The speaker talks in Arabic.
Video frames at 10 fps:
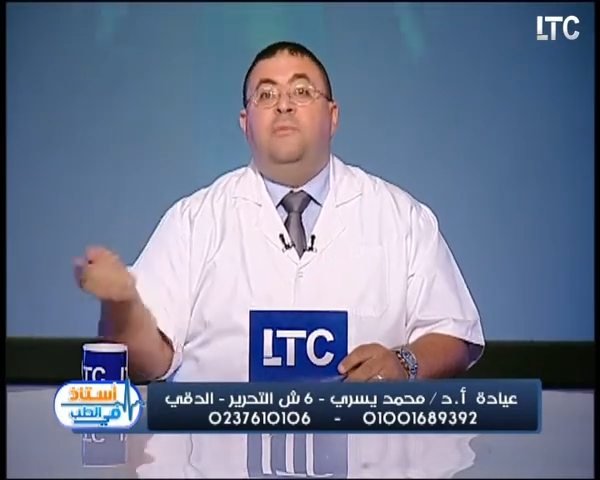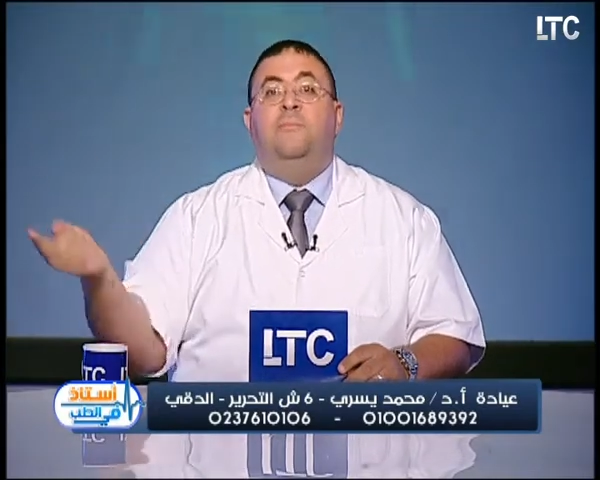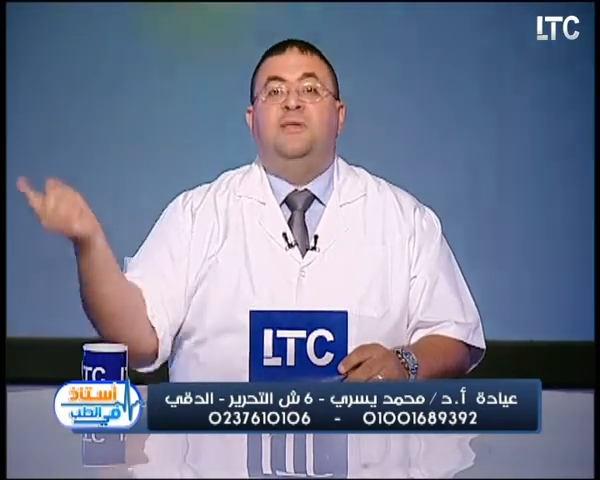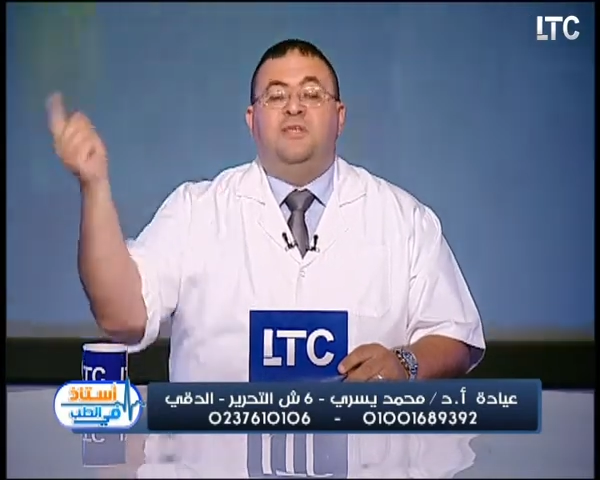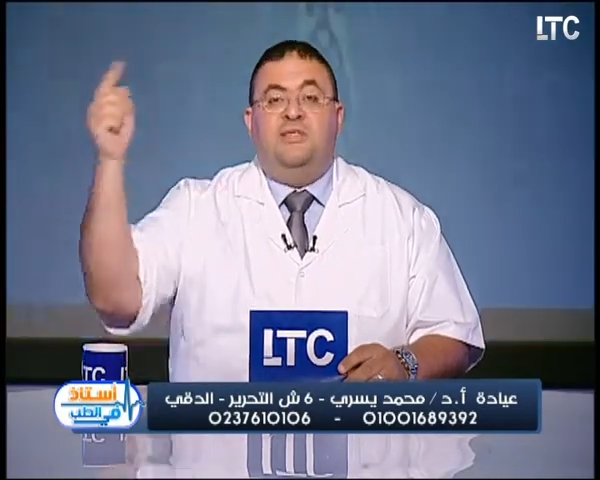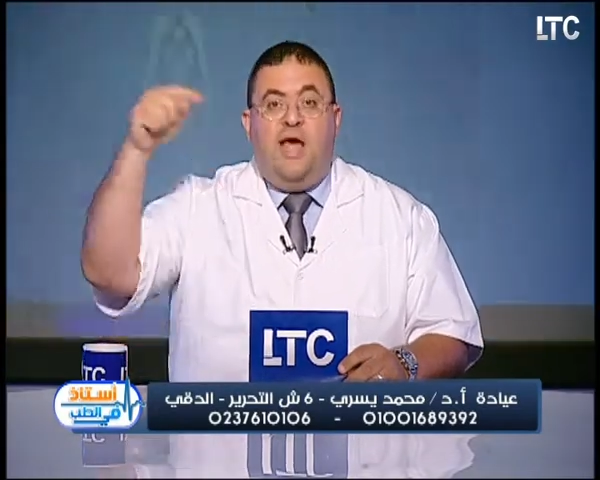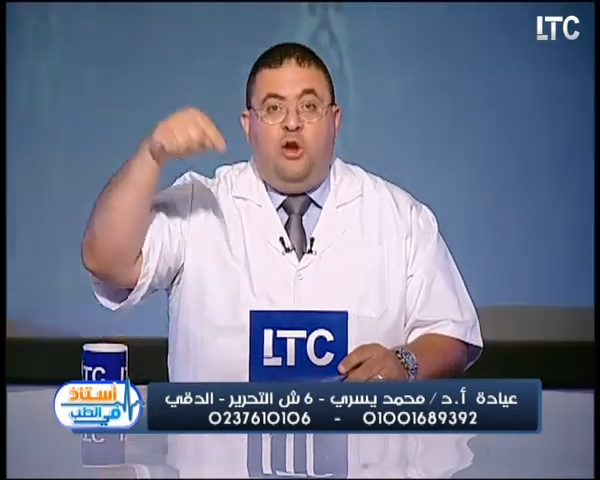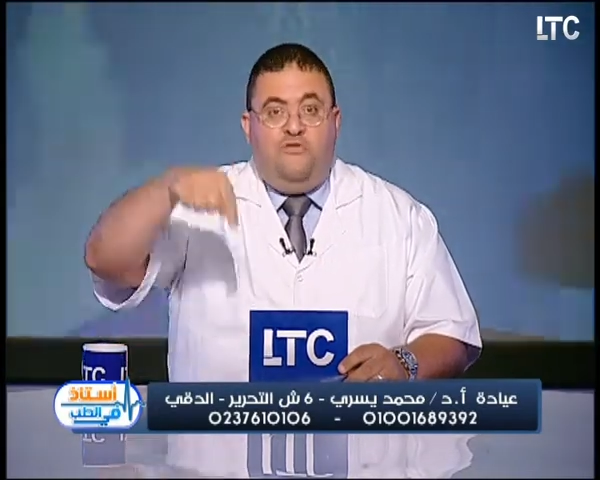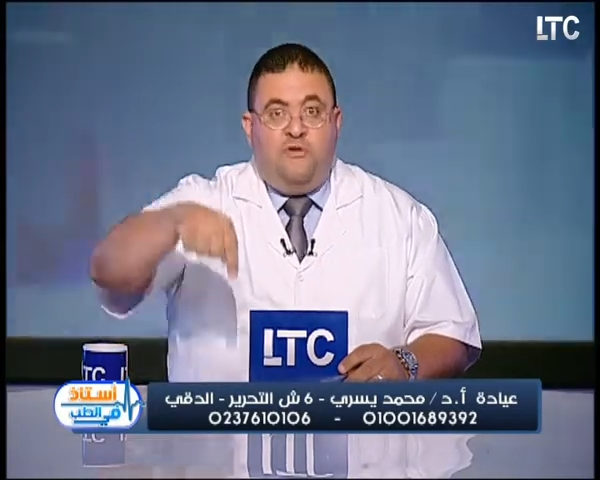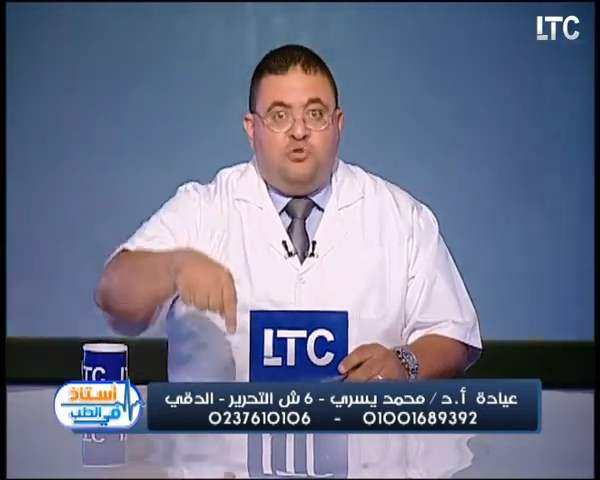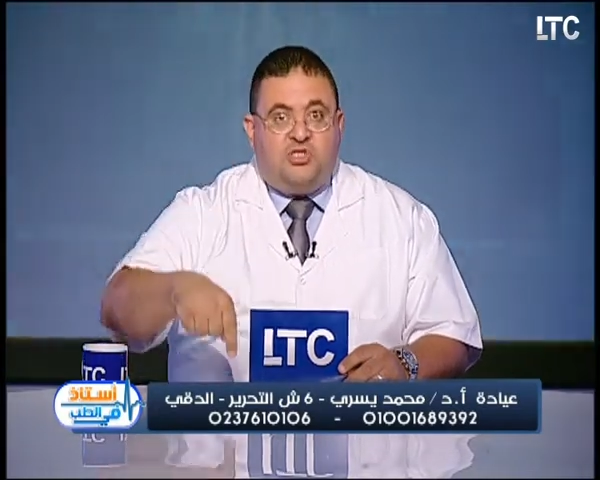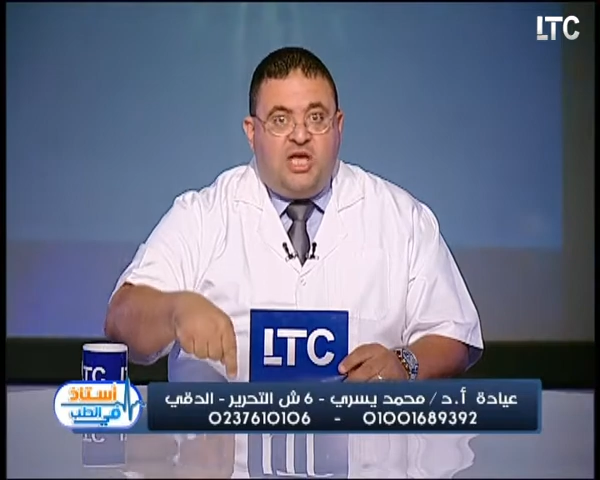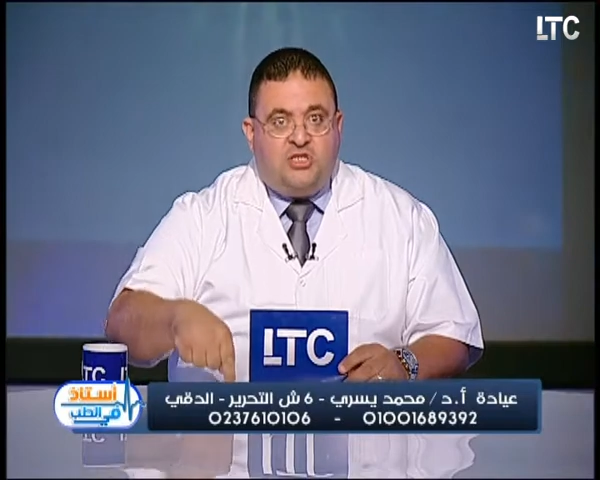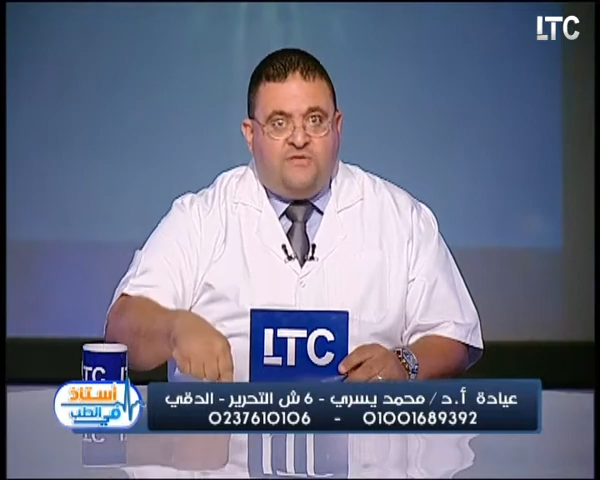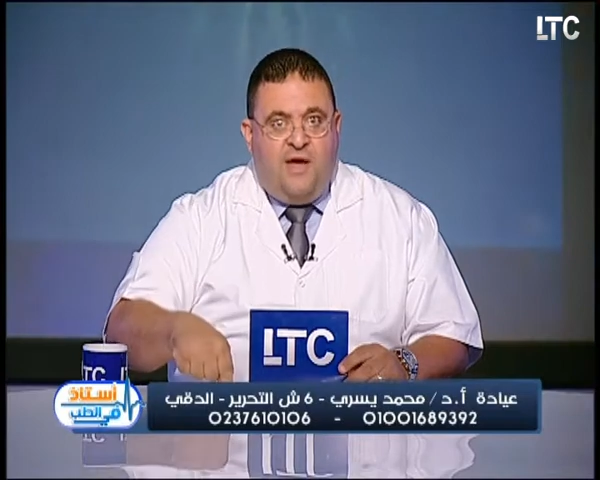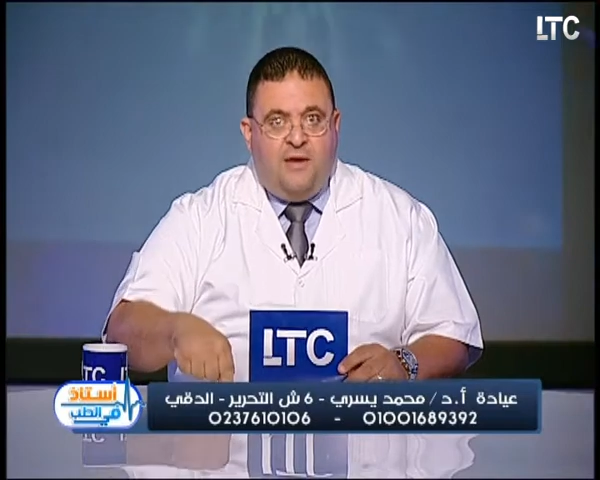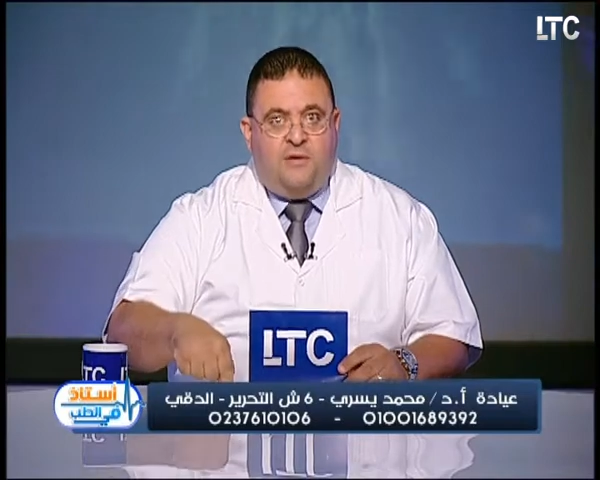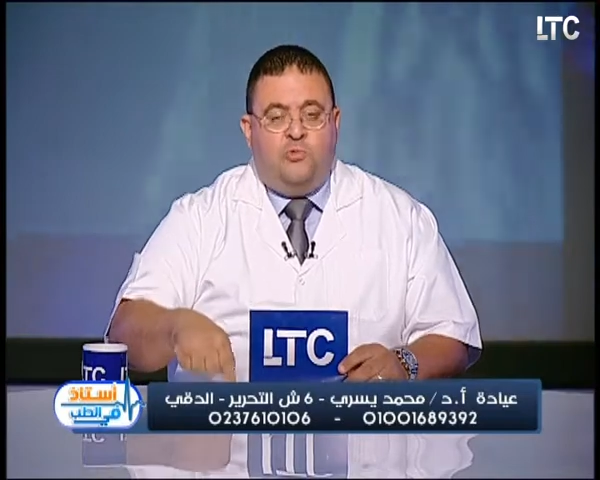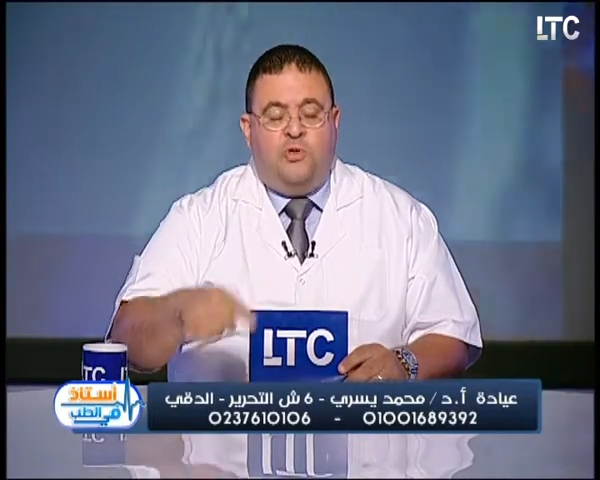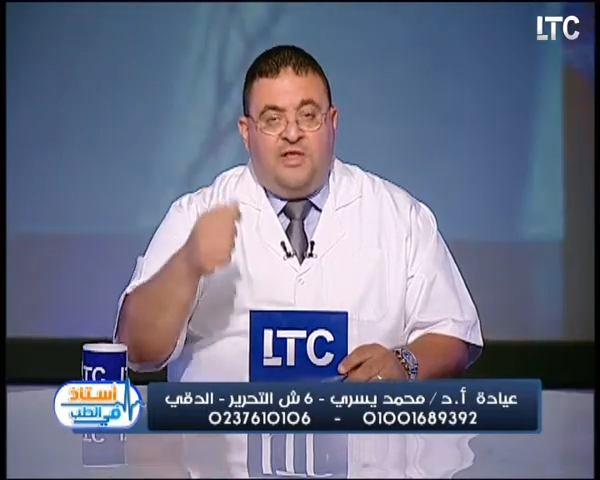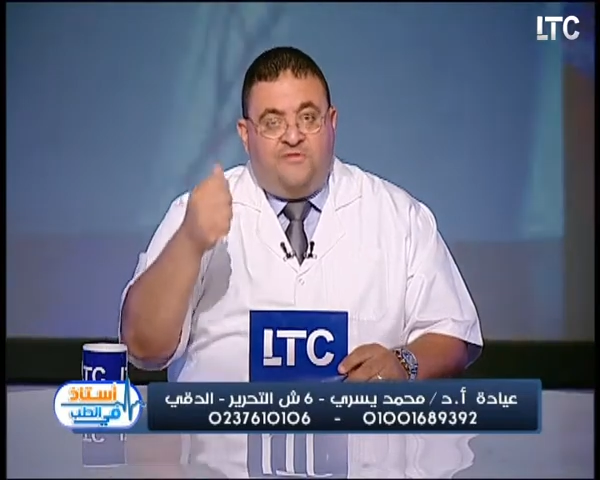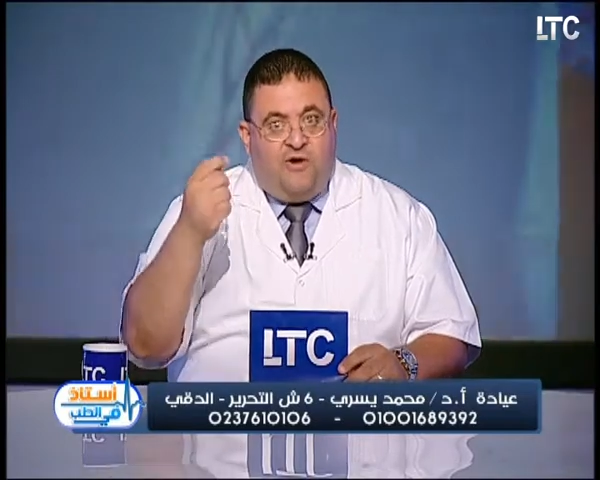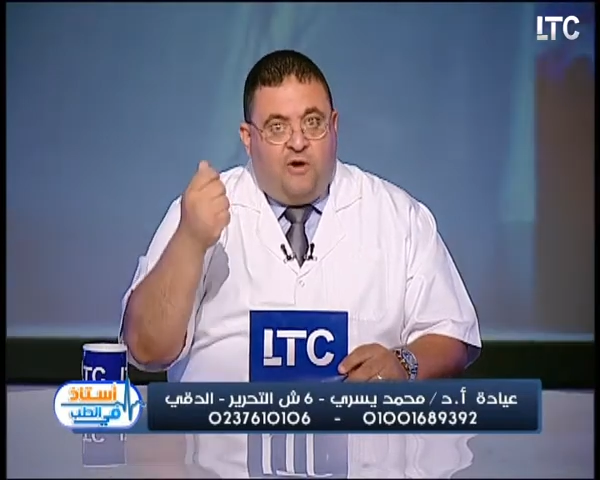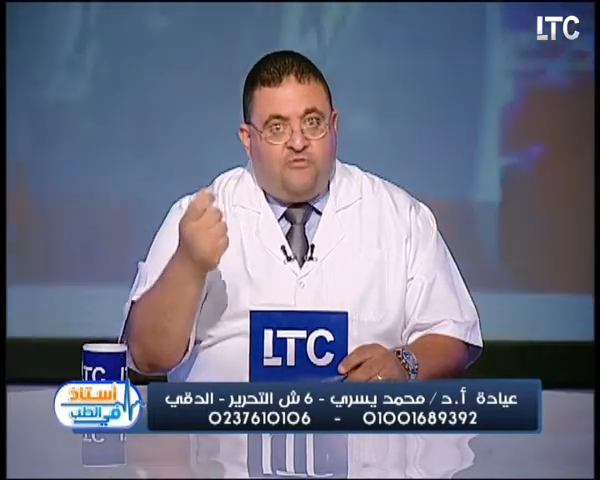بس يداله في المستشفى ويدفعوا